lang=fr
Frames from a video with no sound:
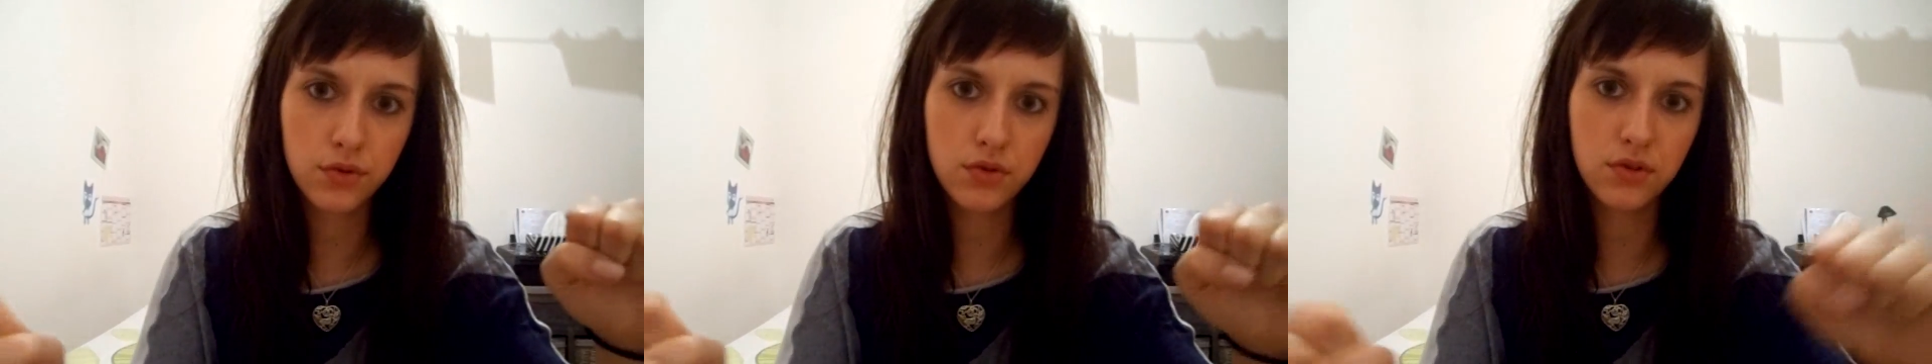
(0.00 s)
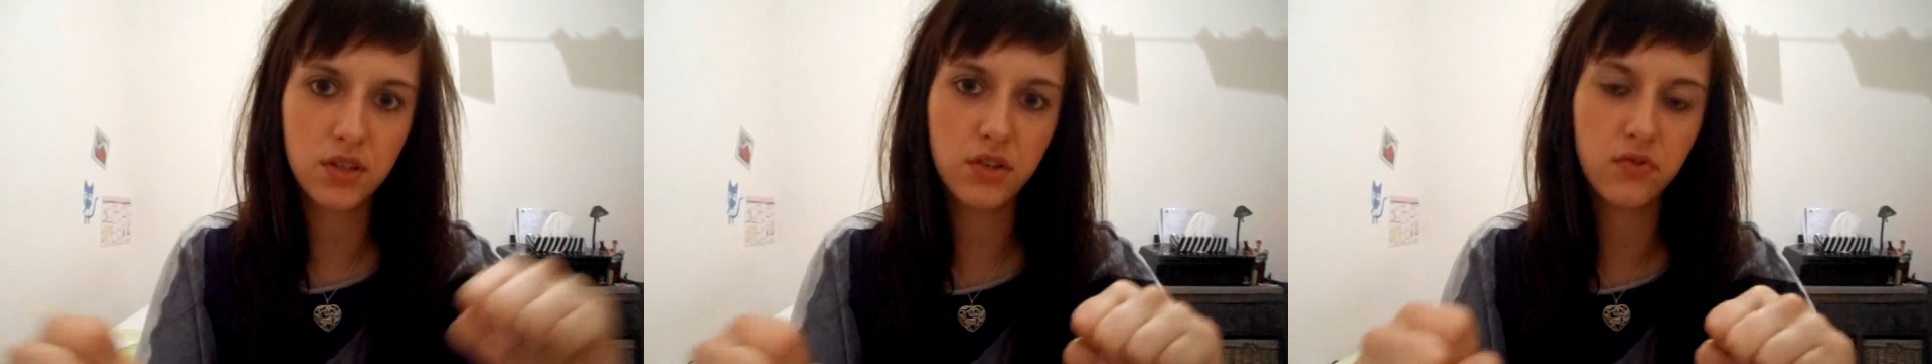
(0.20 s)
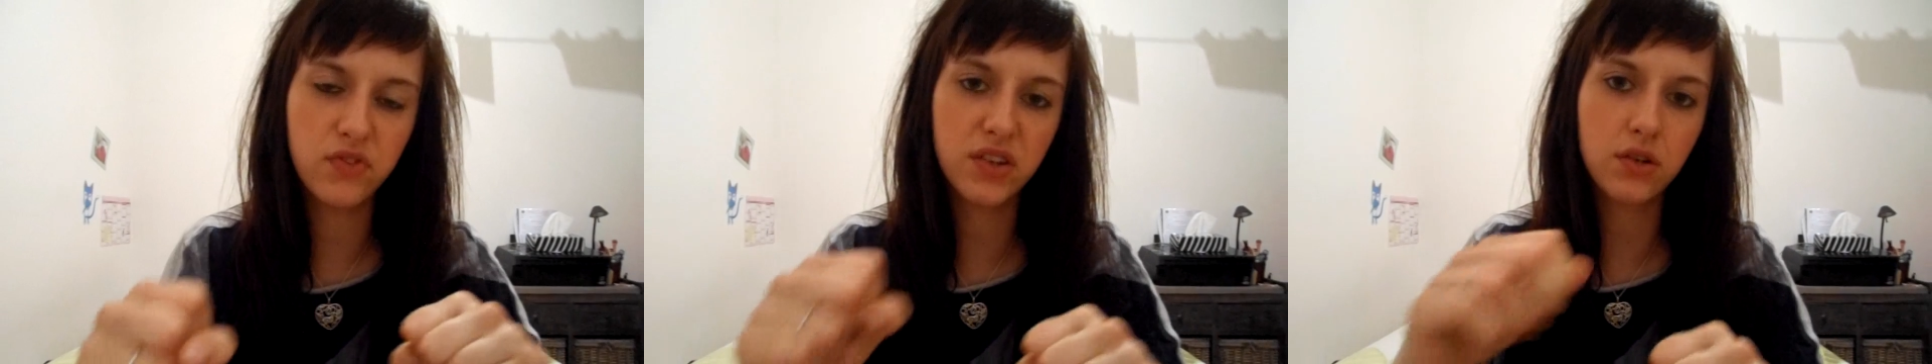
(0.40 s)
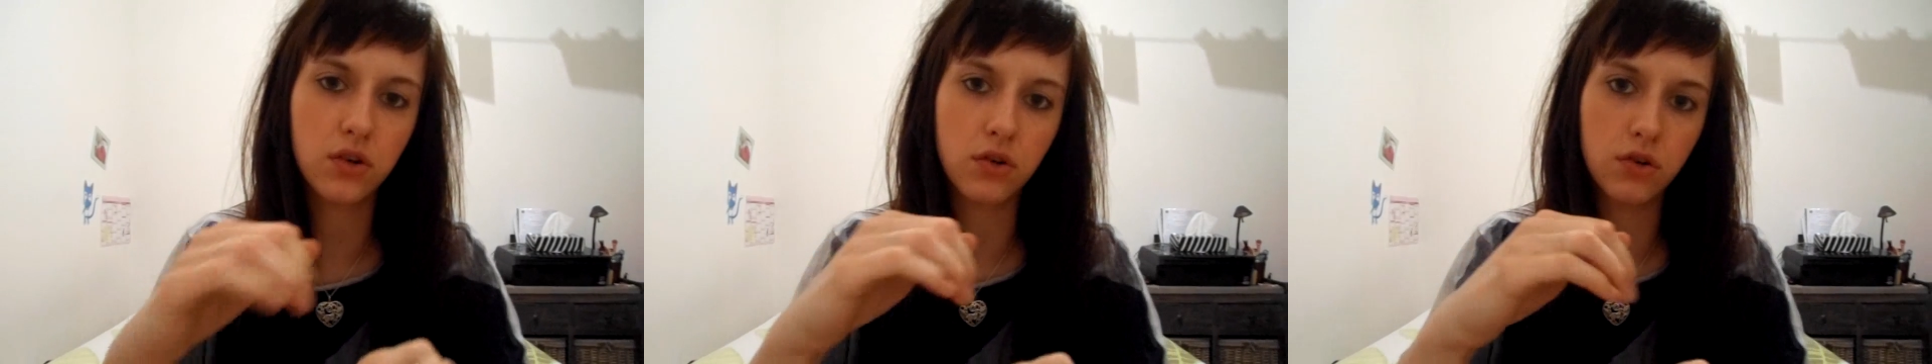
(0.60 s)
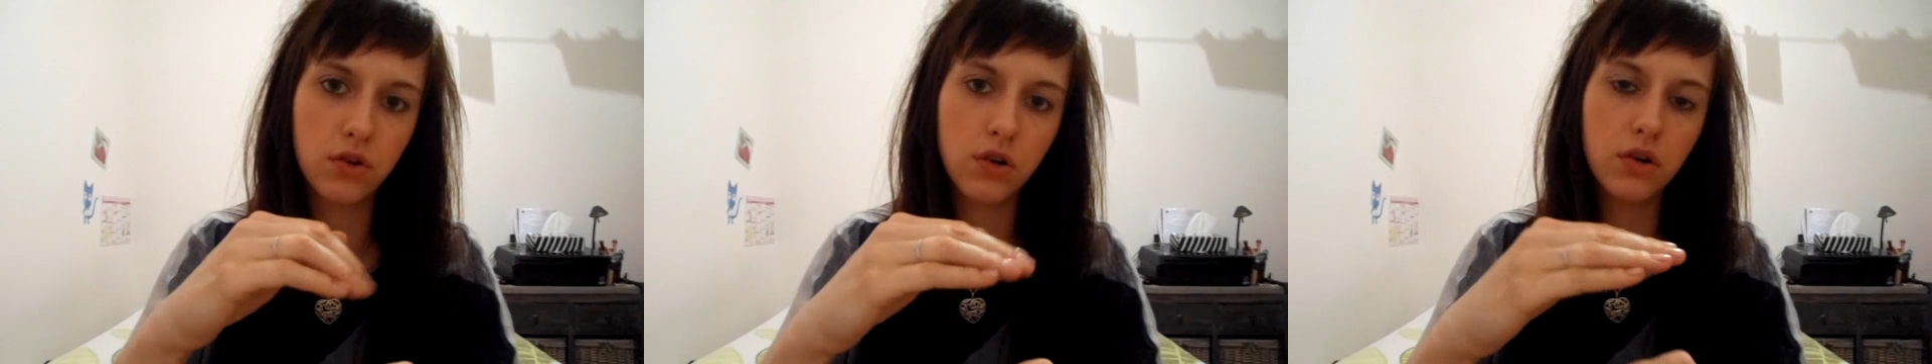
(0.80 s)
ce qui fait
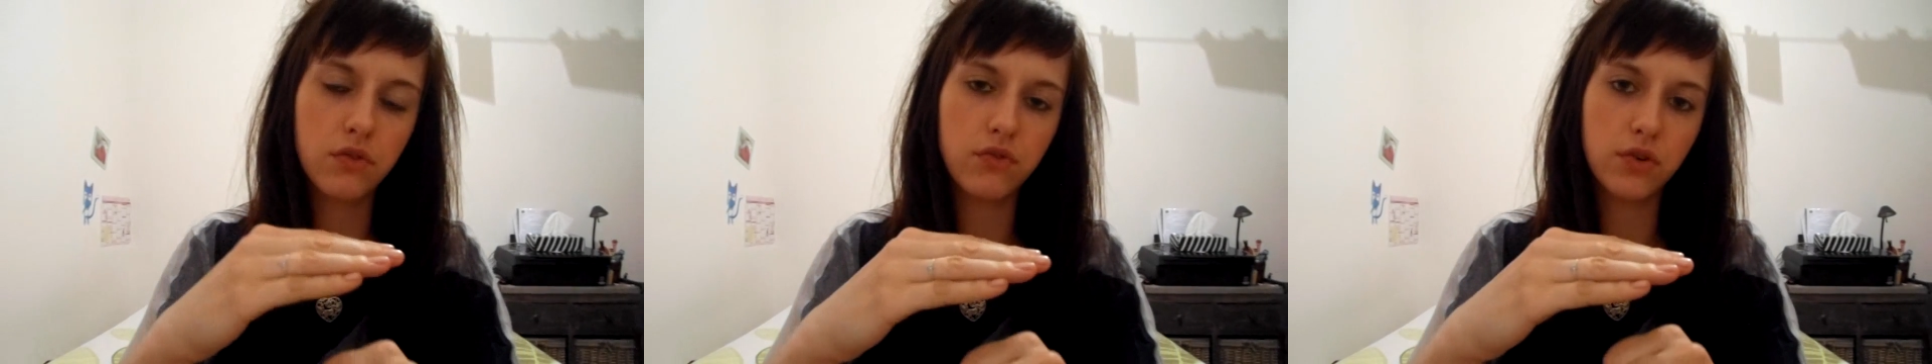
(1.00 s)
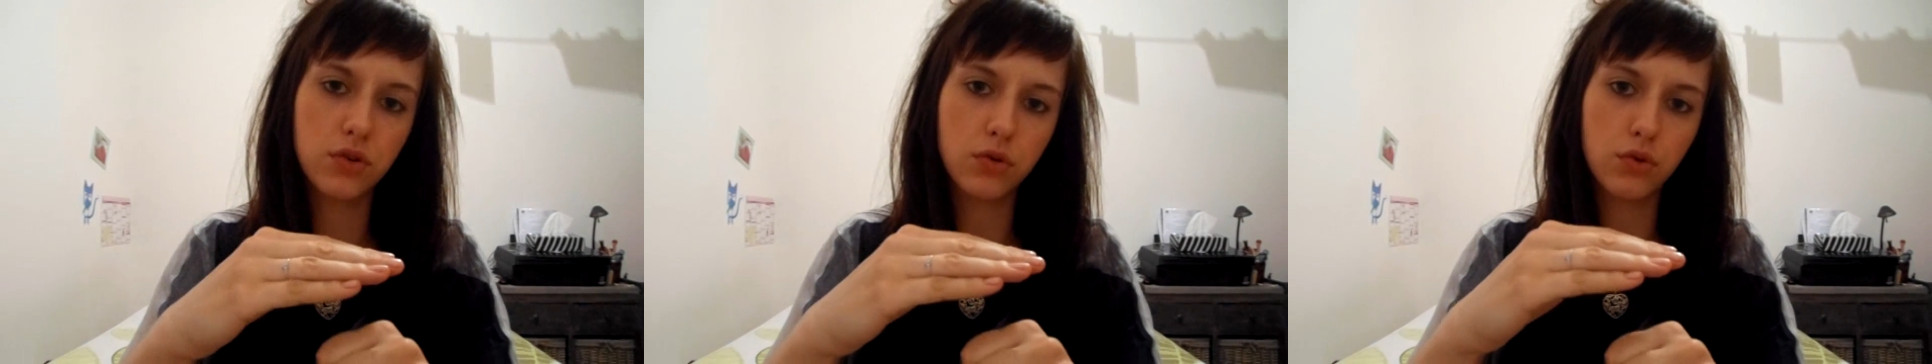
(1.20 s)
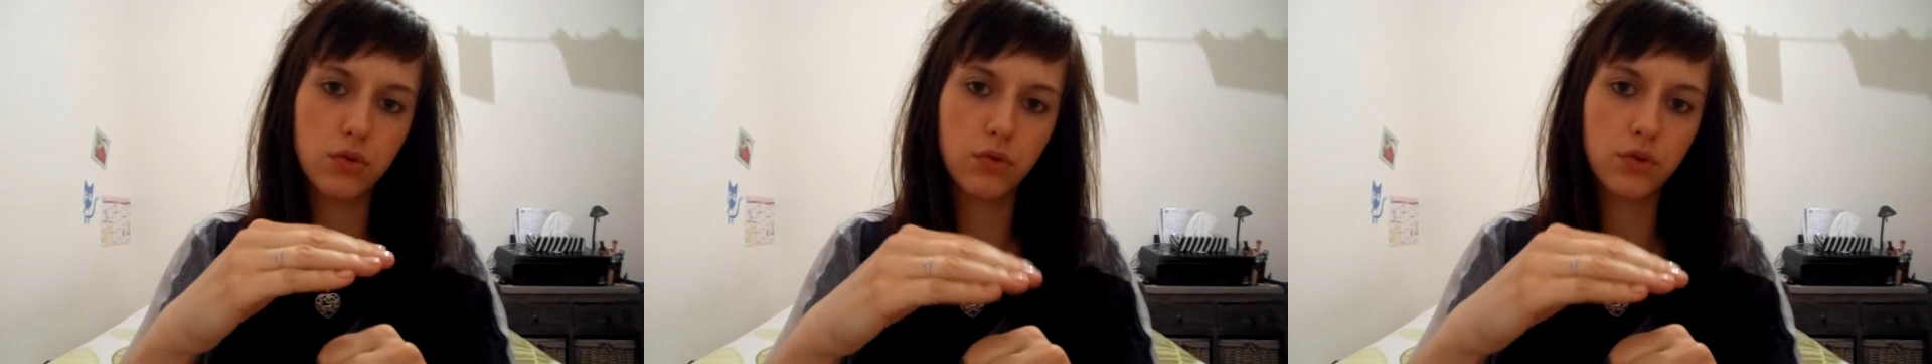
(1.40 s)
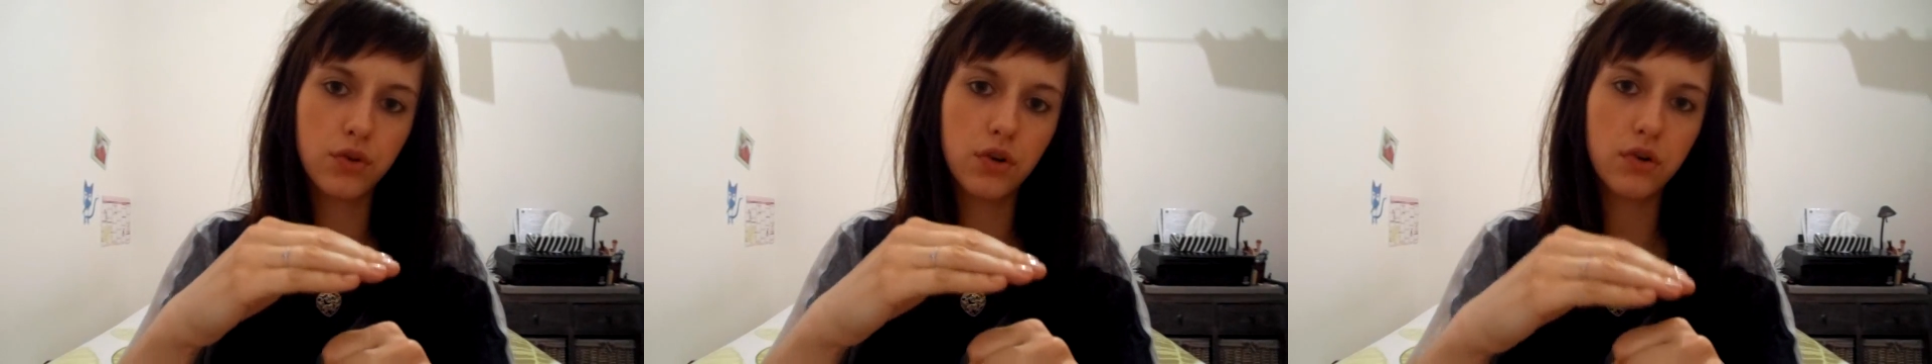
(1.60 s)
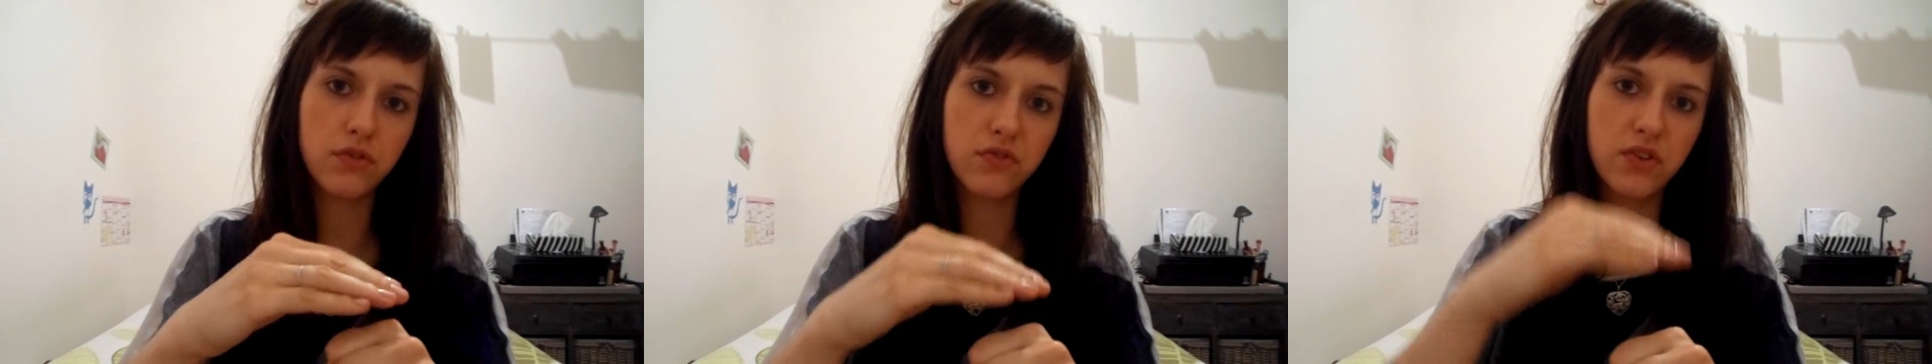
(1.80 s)
qu'encore votre longueur